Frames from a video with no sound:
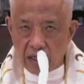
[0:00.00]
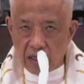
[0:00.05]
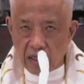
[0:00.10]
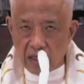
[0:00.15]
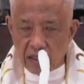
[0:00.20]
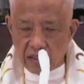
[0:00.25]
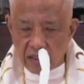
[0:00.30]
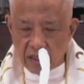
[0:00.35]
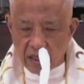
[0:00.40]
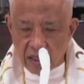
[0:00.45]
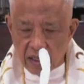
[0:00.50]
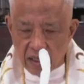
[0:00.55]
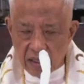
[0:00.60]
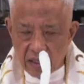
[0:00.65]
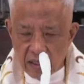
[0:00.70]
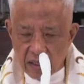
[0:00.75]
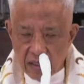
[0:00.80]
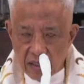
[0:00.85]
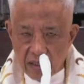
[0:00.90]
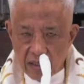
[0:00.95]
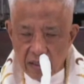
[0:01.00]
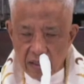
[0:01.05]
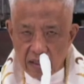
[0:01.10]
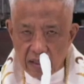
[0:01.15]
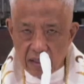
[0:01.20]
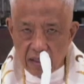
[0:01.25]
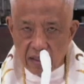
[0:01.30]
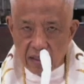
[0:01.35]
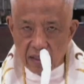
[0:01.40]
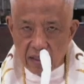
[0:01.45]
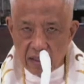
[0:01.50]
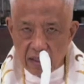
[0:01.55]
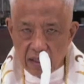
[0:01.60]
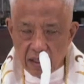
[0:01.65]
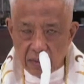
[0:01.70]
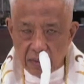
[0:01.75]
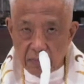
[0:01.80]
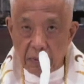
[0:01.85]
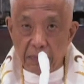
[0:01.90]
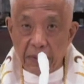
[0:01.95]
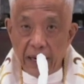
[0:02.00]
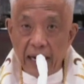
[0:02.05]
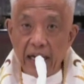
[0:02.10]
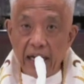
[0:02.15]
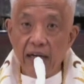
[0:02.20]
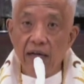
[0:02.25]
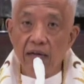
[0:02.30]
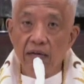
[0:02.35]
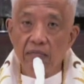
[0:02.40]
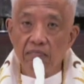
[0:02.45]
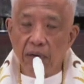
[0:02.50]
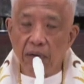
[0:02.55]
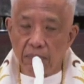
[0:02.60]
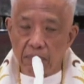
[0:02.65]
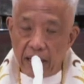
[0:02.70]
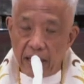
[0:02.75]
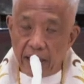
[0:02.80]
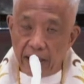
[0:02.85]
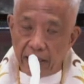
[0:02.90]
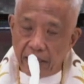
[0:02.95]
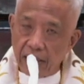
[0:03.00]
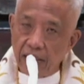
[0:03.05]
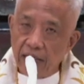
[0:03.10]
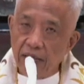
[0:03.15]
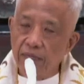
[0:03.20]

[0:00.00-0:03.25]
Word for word: nasa ibaba, babahain?